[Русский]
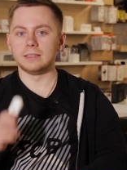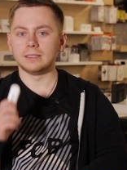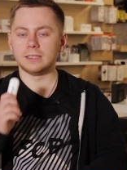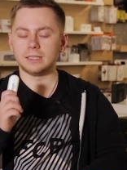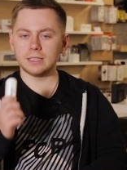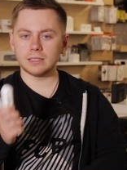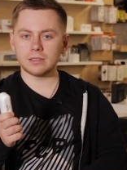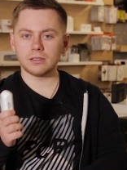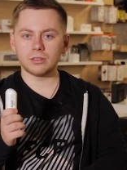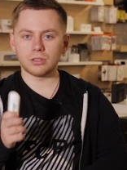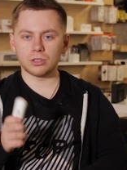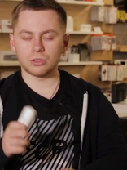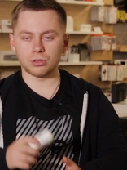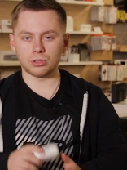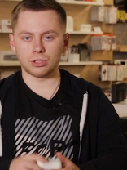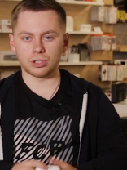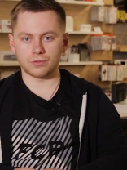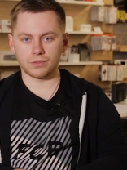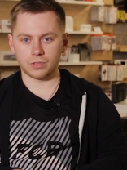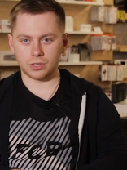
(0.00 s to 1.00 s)
если ты
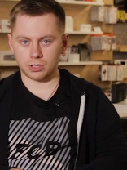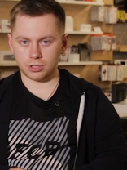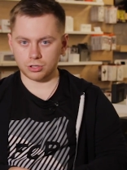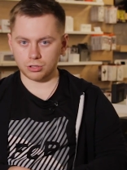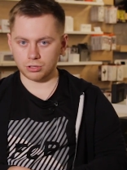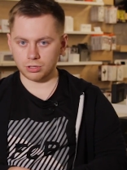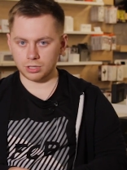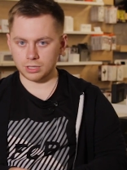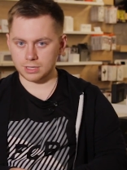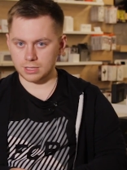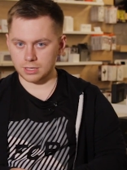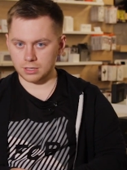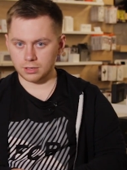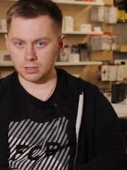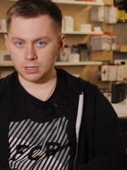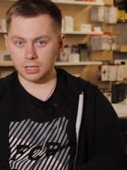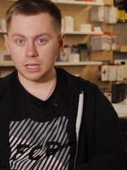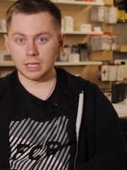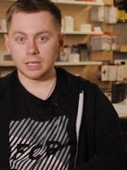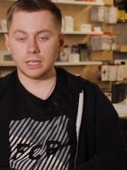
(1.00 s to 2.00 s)
ходишь в тренажерный
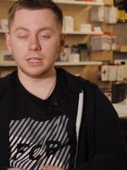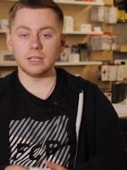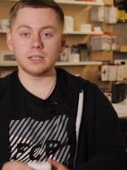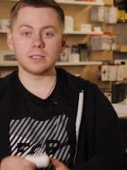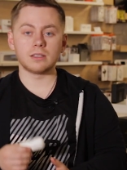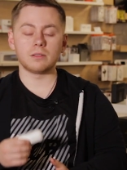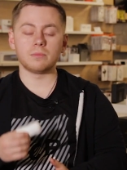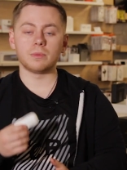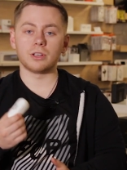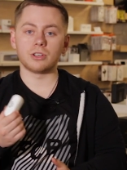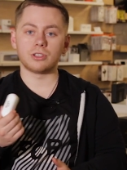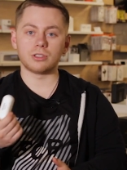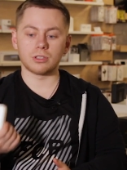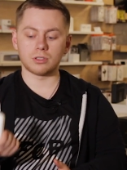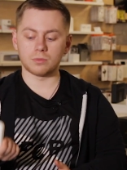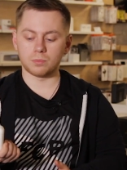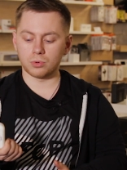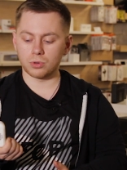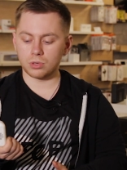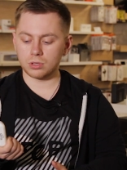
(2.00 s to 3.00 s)
зал или занимаешься
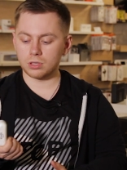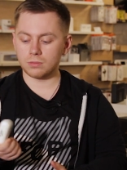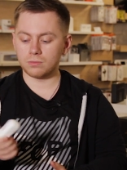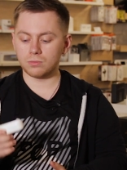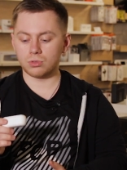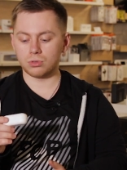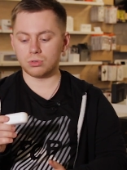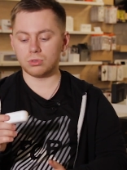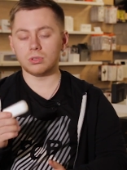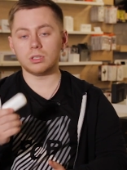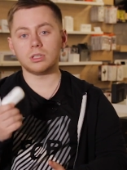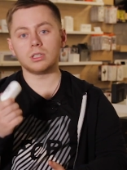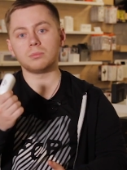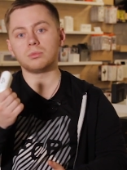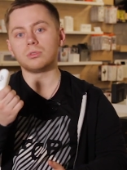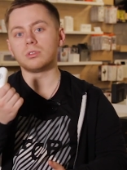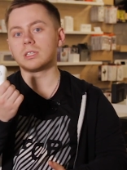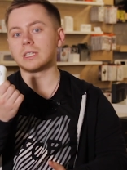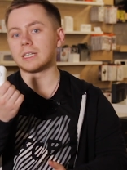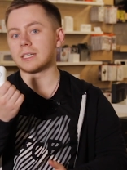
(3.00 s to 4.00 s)
спортом, то это
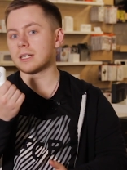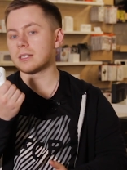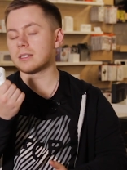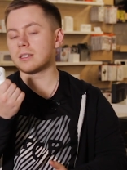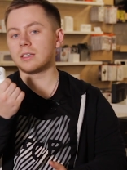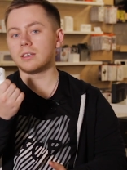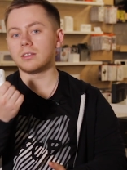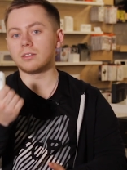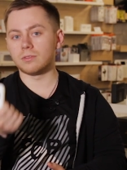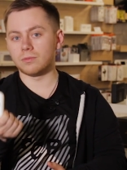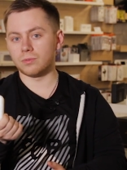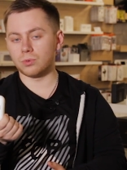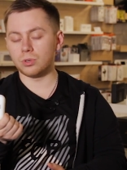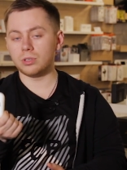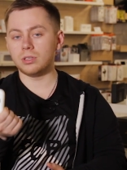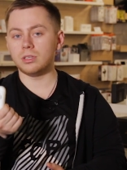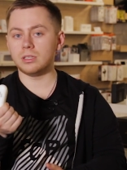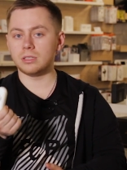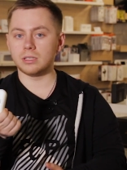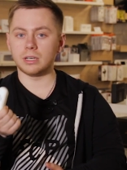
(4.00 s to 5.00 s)
будет как раз таки
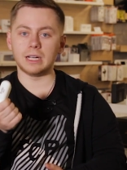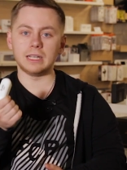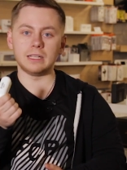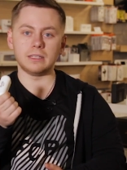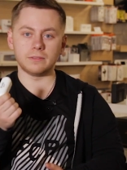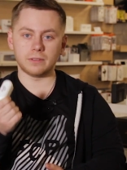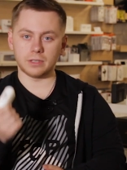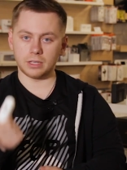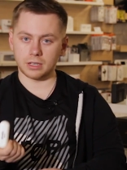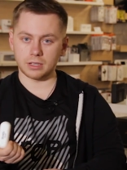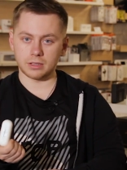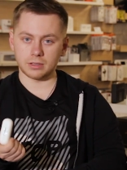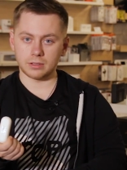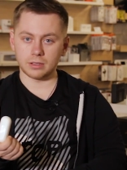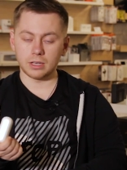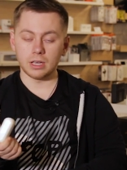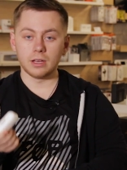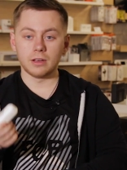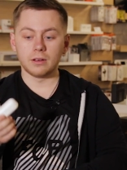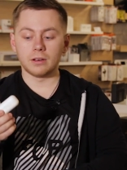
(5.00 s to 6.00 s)
твой идеальный
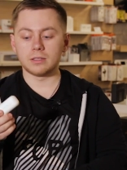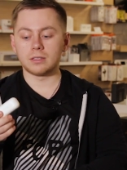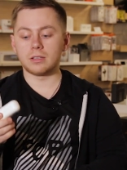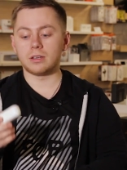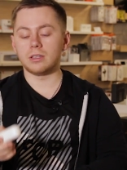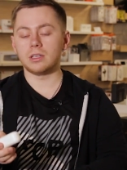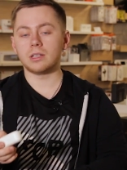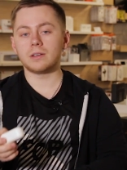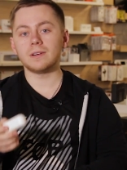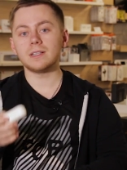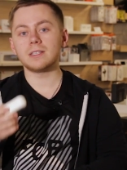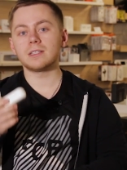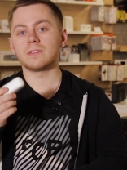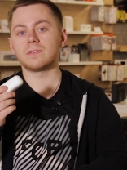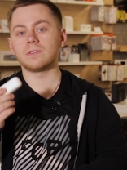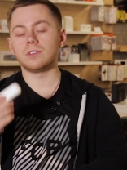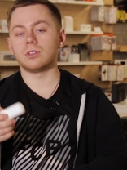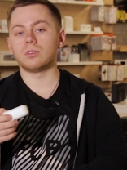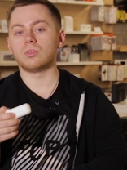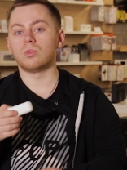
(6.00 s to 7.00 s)
вариант. Тренироваться
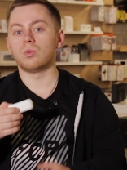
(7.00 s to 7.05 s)
в них